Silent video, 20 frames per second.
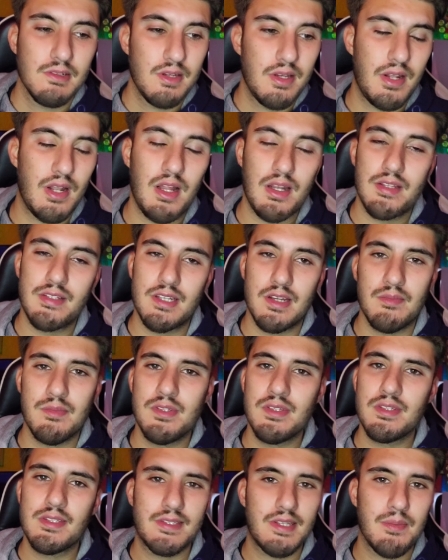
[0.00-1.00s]
Et là, les
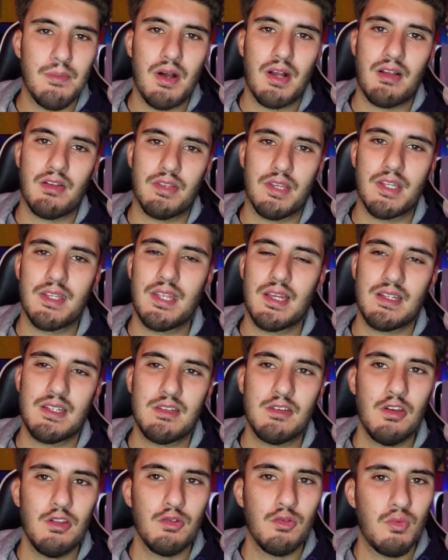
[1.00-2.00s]
amis, c'est Marc-André Ter
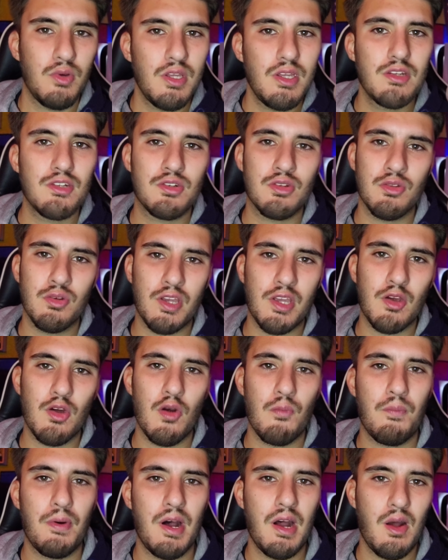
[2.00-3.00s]
Oui, je ne
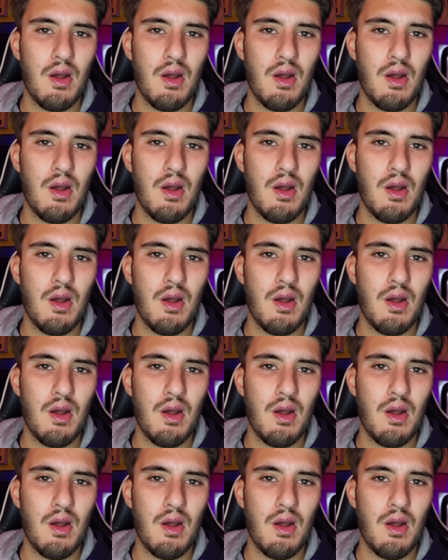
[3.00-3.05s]
rigole pas.